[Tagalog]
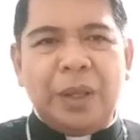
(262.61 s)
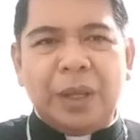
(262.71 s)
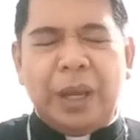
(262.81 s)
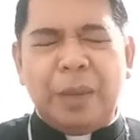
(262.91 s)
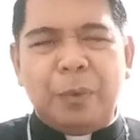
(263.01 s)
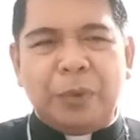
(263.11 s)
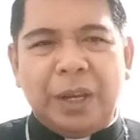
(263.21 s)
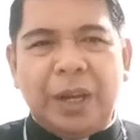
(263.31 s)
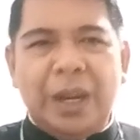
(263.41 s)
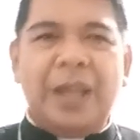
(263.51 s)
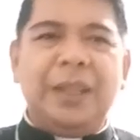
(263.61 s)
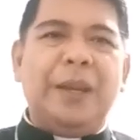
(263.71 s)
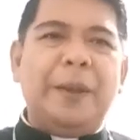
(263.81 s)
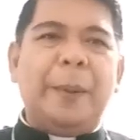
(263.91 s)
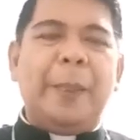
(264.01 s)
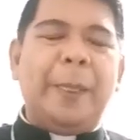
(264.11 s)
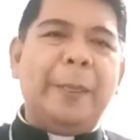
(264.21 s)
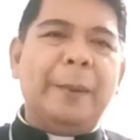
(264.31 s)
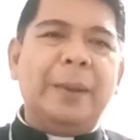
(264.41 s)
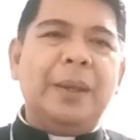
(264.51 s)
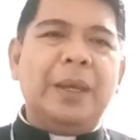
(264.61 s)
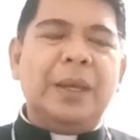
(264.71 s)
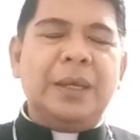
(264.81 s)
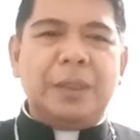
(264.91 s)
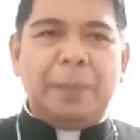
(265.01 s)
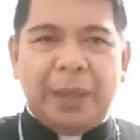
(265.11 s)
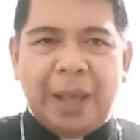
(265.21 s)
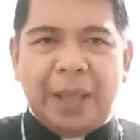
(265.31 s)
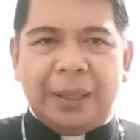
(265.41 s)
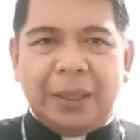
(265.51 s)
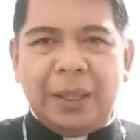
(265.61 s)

kalimutan na natin. Sapagkat